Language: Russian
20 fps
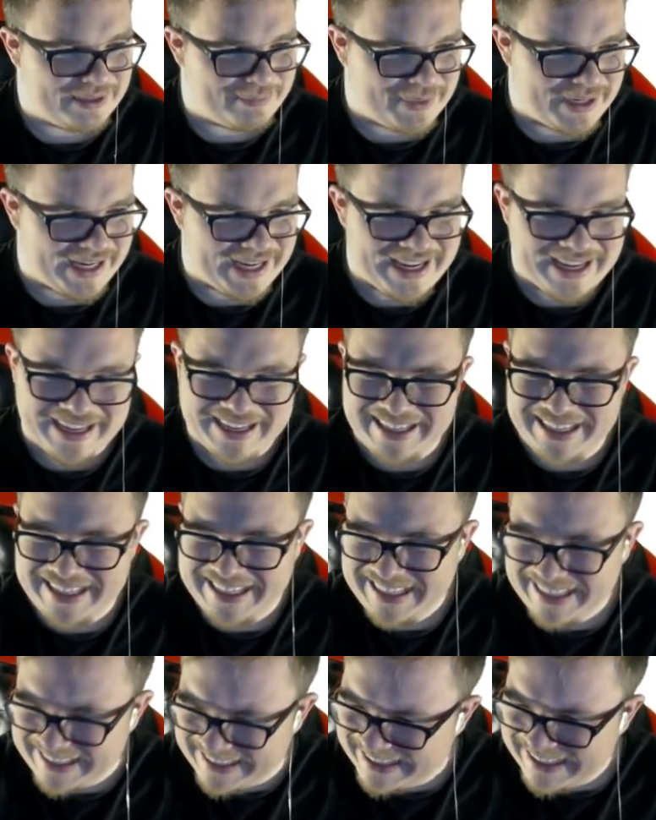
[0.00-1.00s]
eBay,
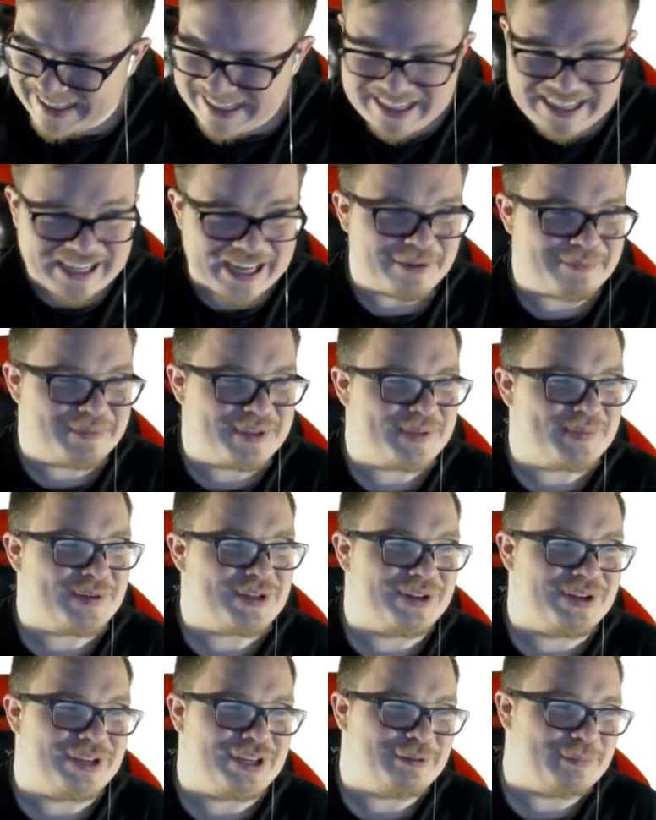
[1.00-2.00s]
как бы
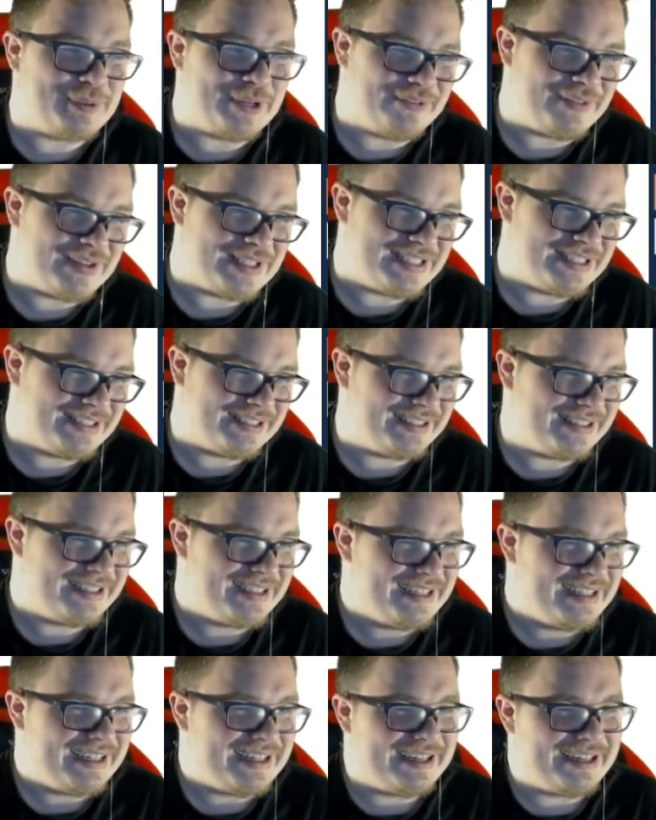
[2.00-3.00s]
смешно не переводил
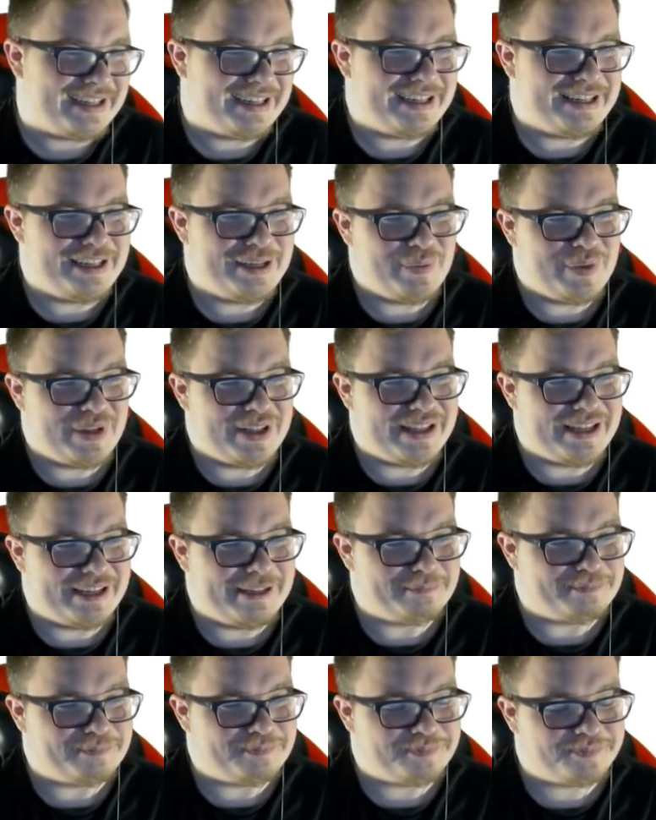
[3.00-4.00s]
а,
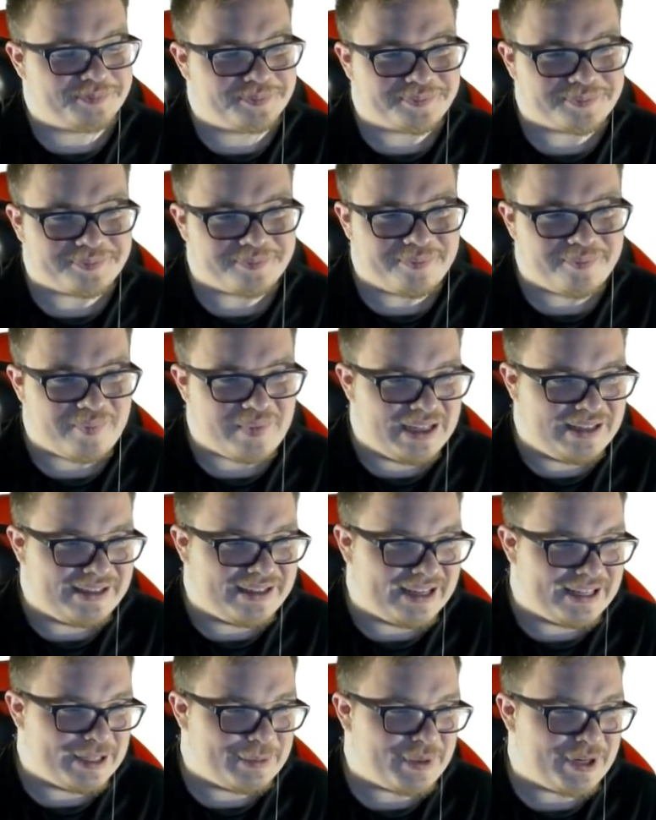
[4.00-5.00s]
именно
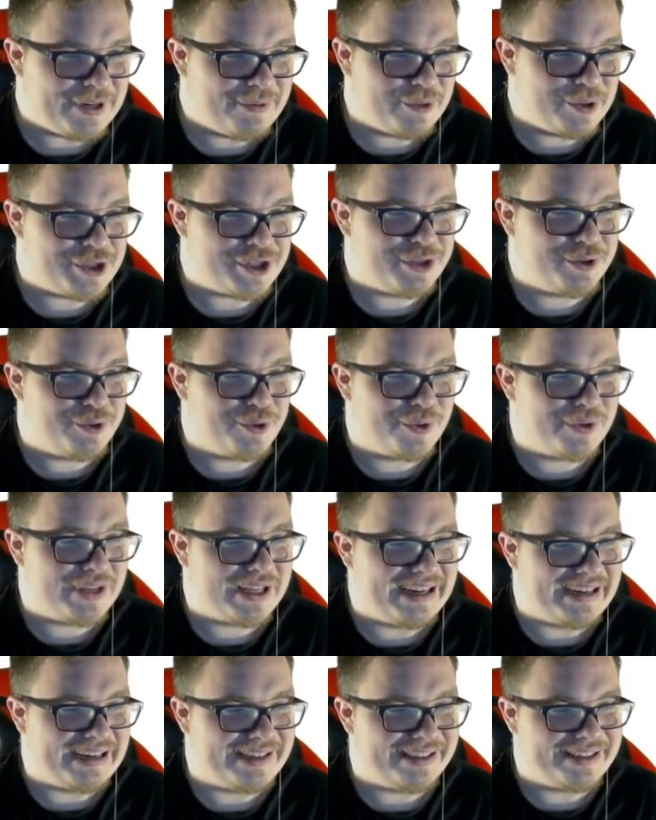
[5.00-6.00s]
данный переводчик
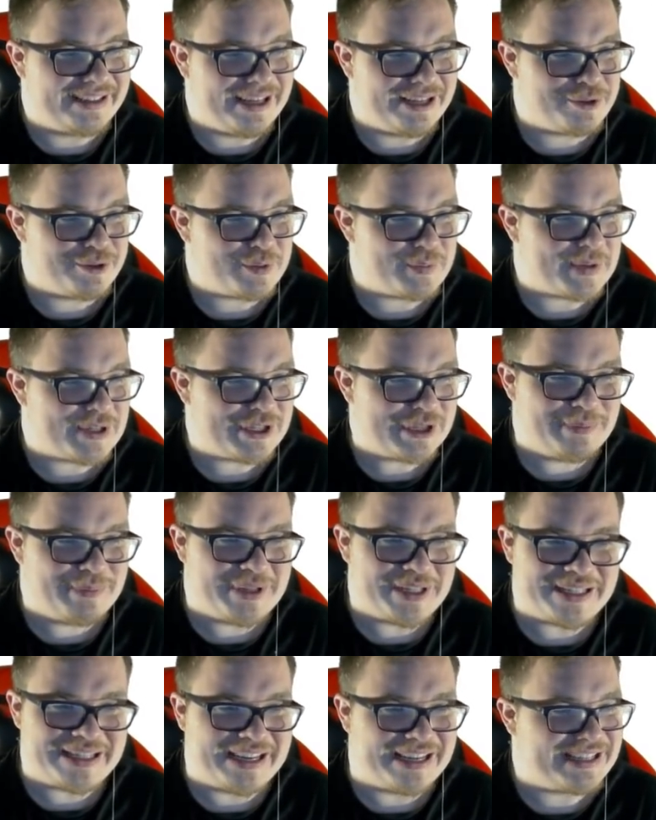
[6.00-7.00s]
Гугла данную
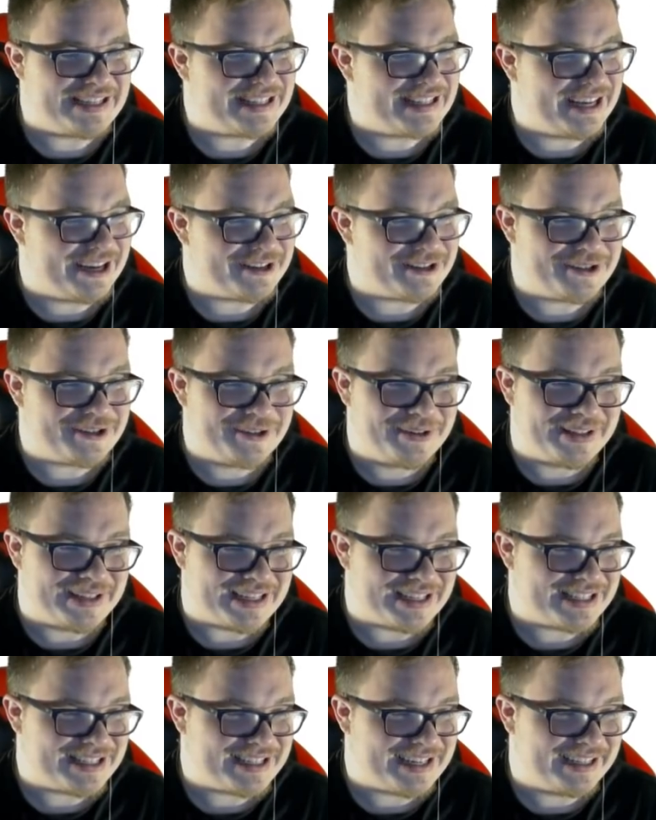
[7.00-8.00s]
способность. Я не знаю, что
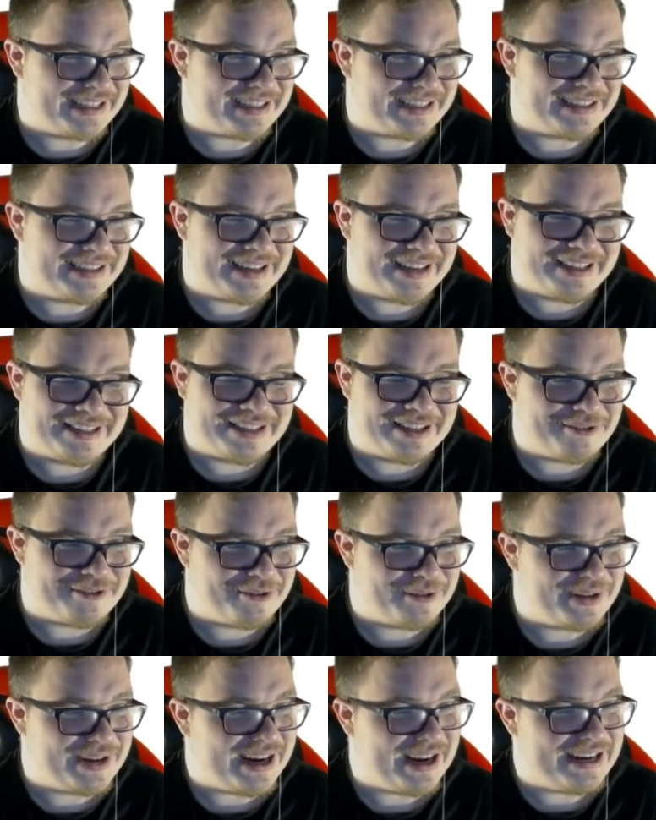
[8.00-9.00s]
это означает конкретно,
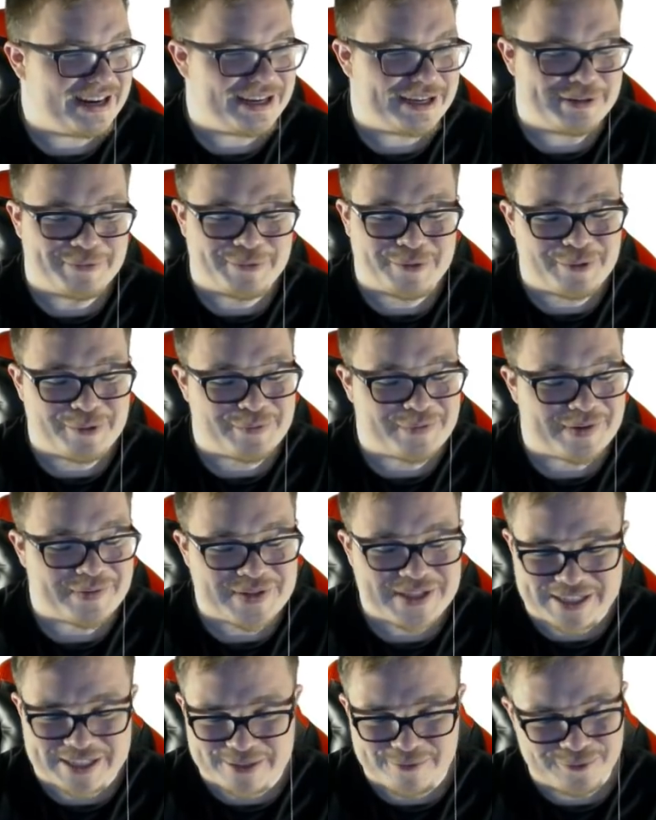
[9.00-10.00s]
но он реально его во
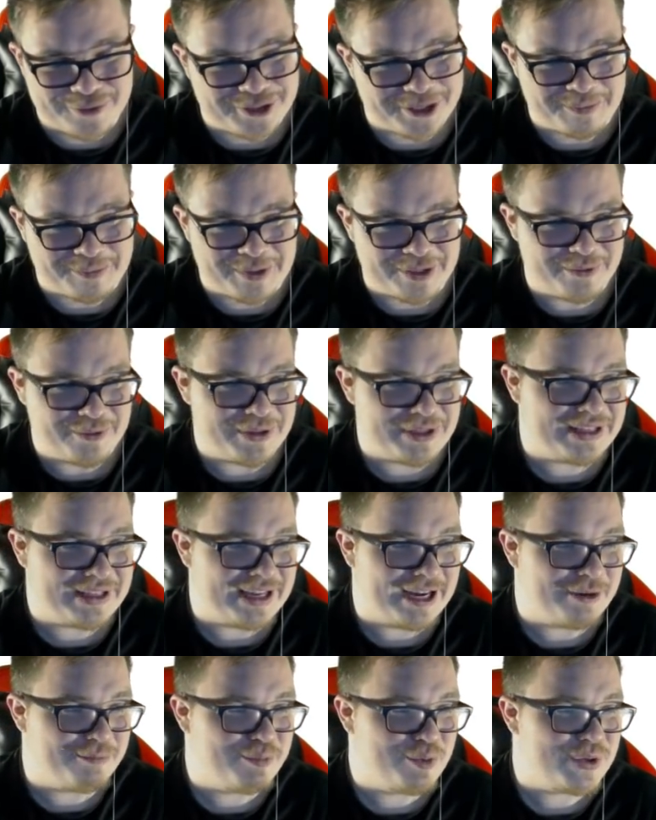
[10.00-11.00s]
всех случаях переводит
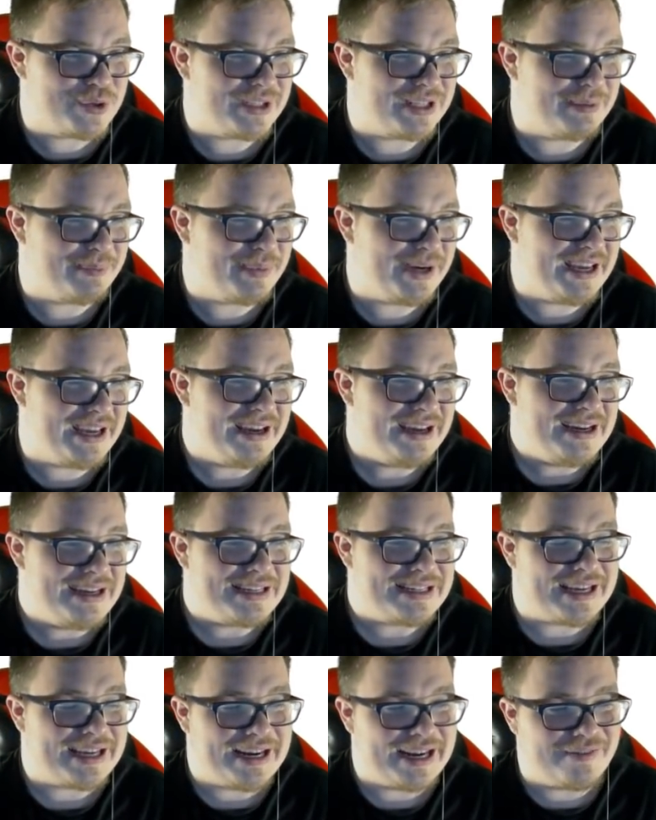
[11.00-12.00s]
как Boost eBay.
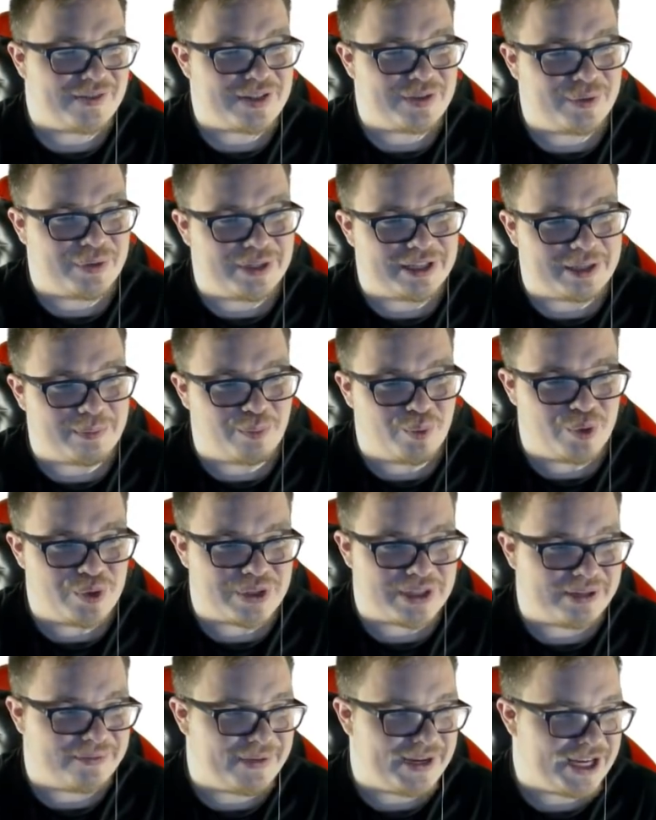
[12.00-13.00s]
Скорее всего, это
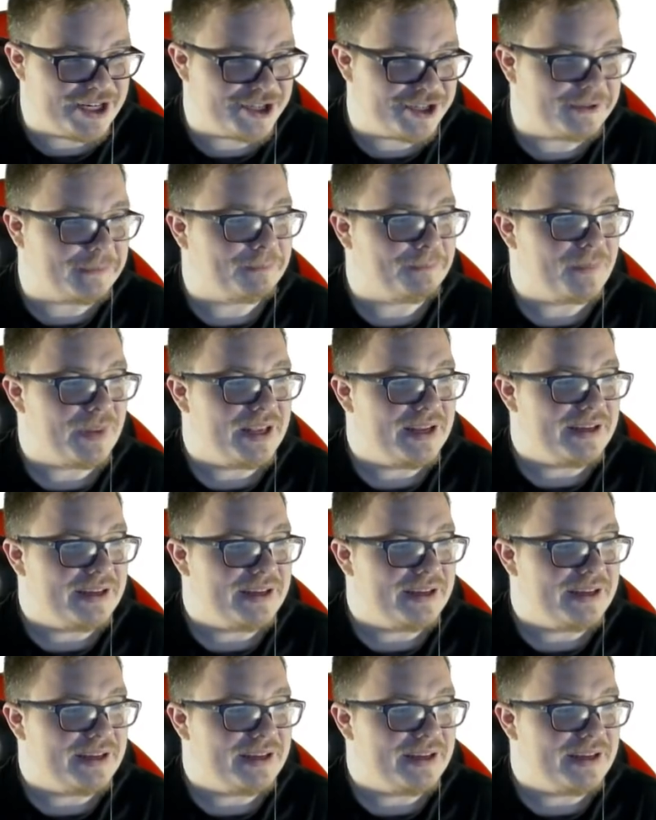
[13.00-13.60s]
Boost Evasion.